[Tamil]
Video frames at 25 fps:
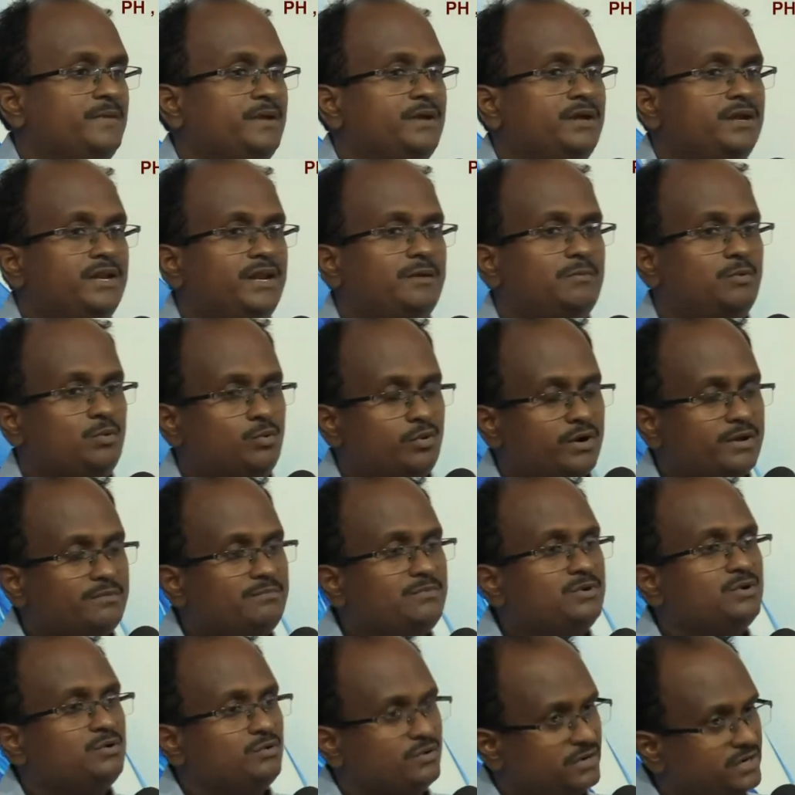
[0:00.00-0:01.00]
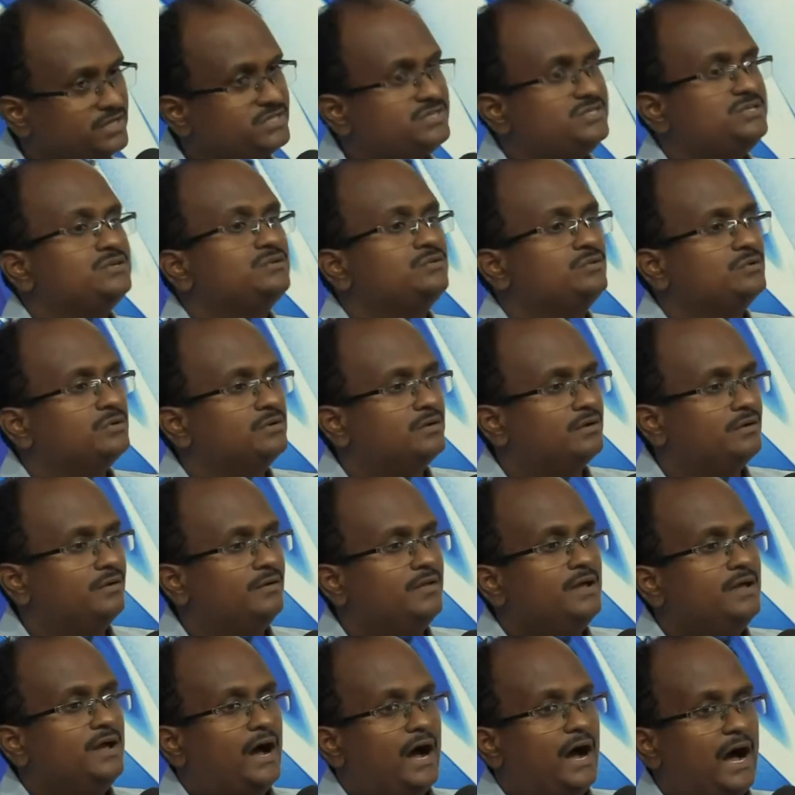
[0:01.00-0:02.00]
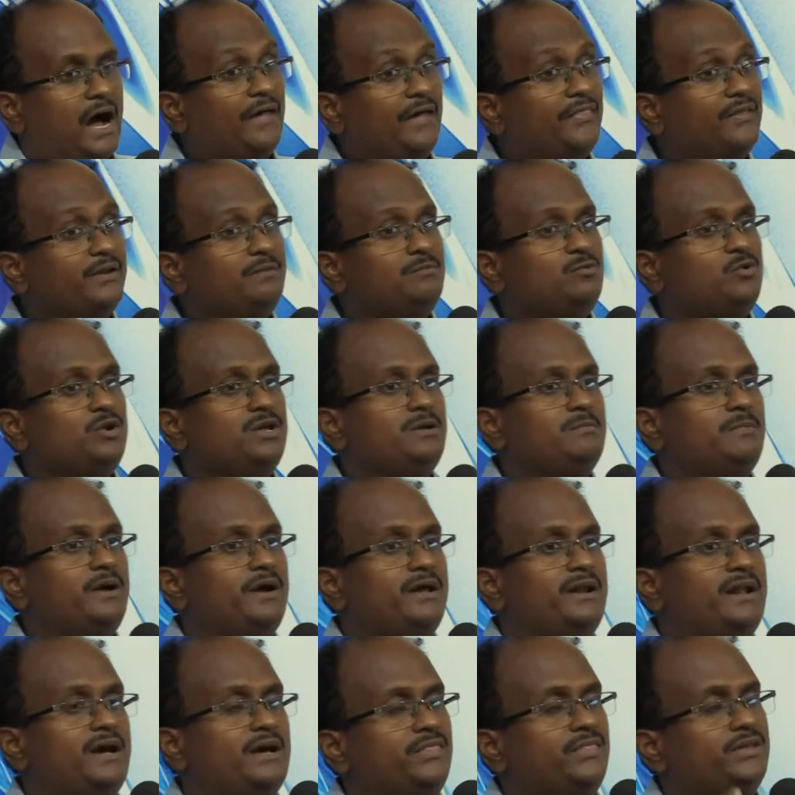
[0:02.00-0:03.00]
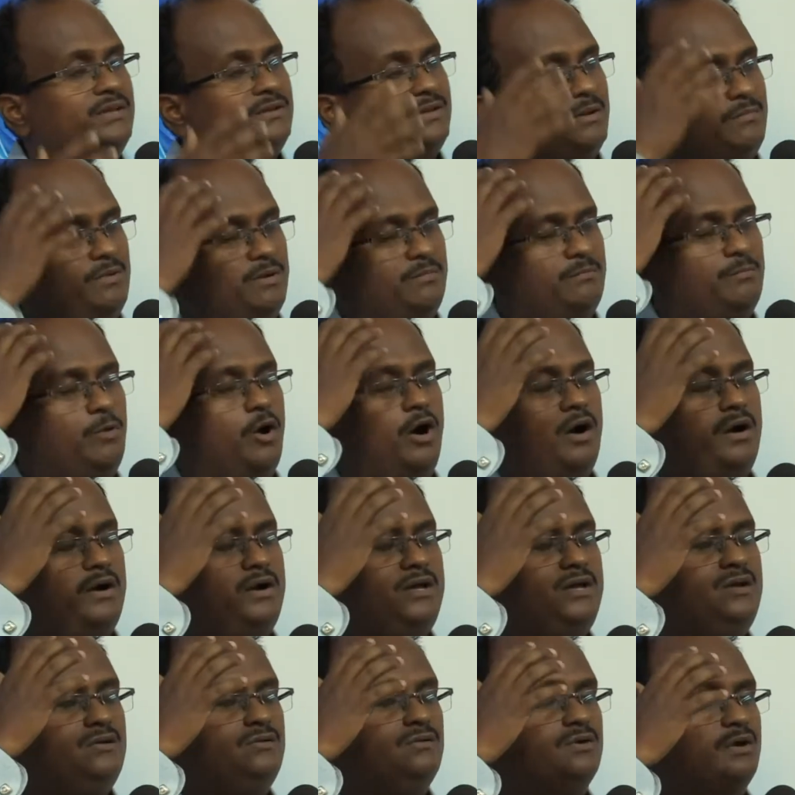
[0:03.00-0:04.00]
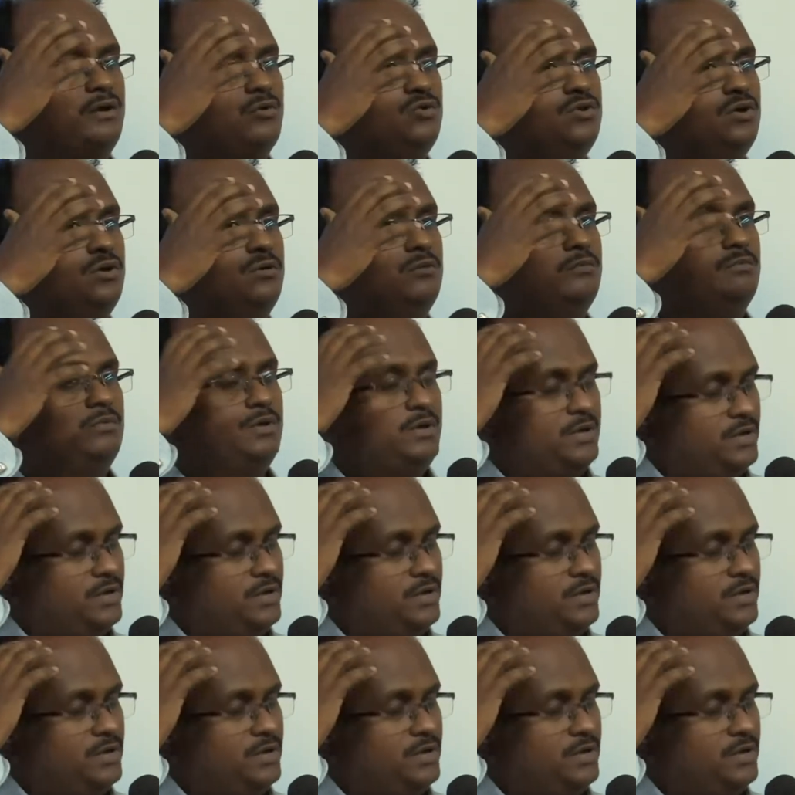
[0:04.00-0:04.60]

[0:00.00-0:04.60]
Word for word: நம்ம உடம்புக்கு ஒரு ரெஸ்ட்டு கொடுக்குறோம் அதன் மூலியமாக என்ன ஆகுது நம்ம பாடியும் கொஞ்சம்